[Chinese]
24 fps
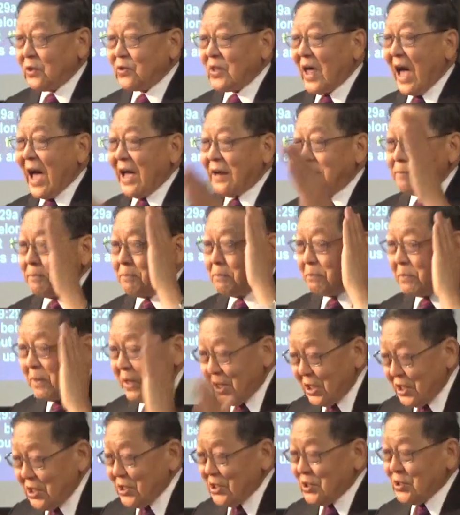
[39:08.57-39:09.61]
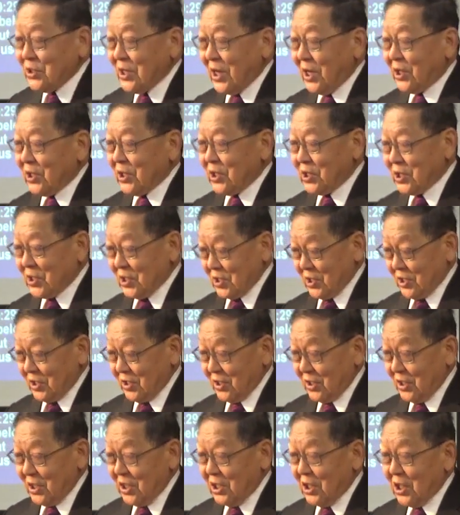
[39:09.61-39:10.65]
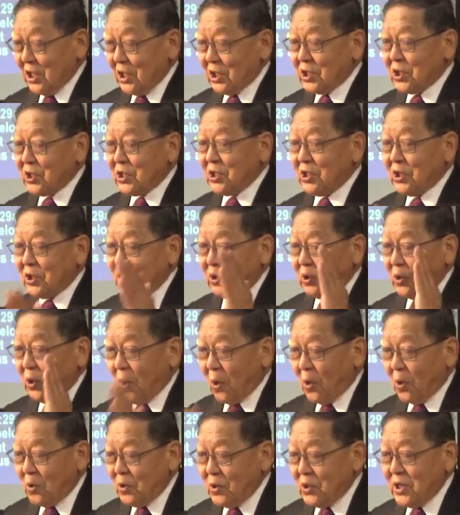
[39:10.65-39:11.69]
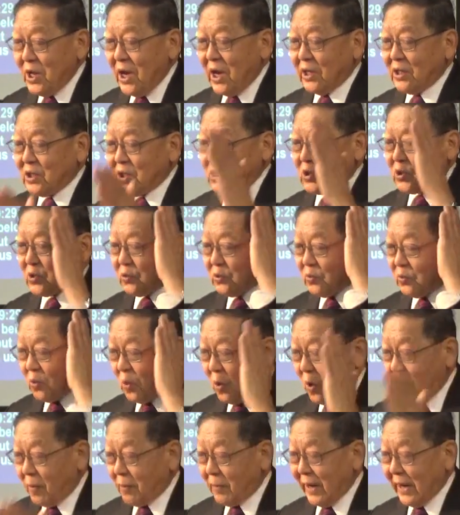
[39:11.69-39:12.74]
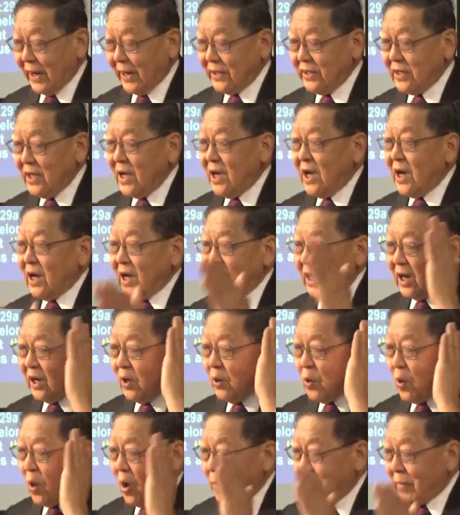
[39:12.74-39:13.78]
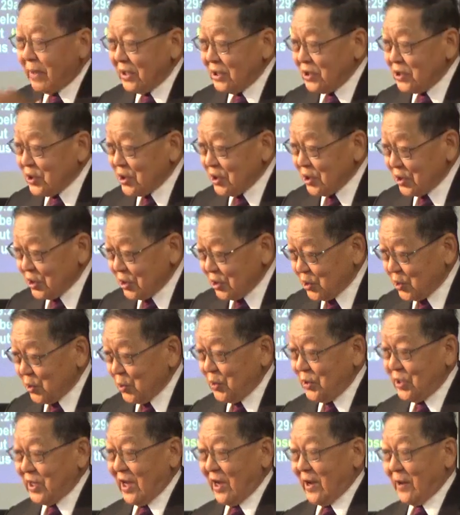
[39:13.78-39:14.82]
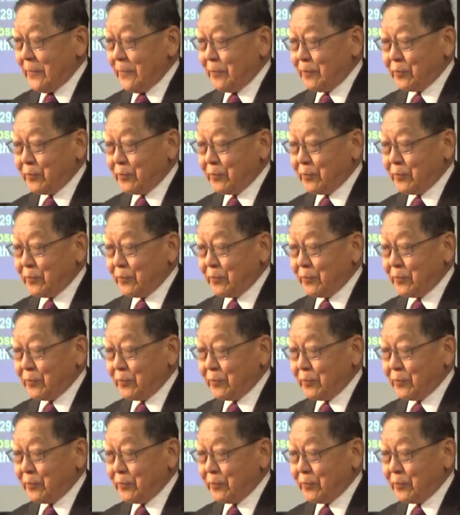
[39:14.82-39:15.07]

但明显的事是永远属我们和我们子孙的，